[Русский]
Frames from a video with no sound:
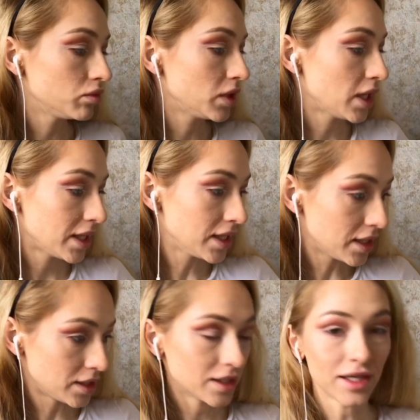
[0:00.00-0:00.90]
У меня
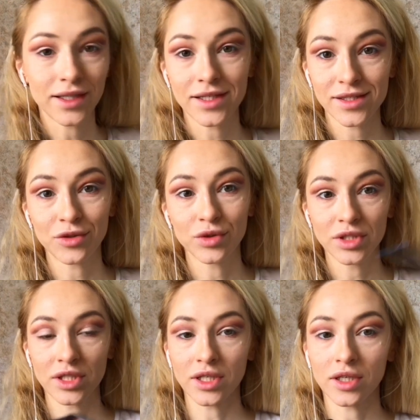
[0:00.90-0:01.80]
есть как раз такой
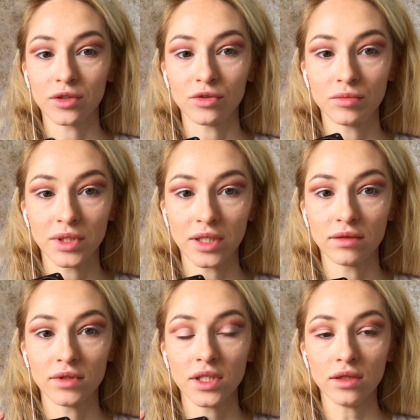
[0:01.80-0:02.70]
оттенок, о котором она
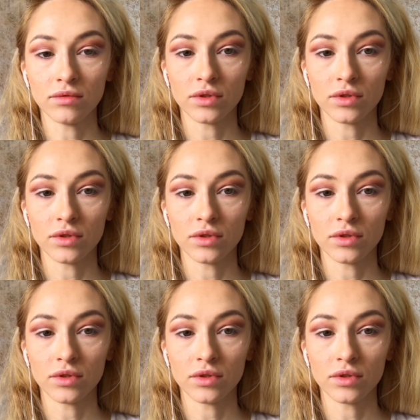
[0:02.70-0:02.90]
говорит.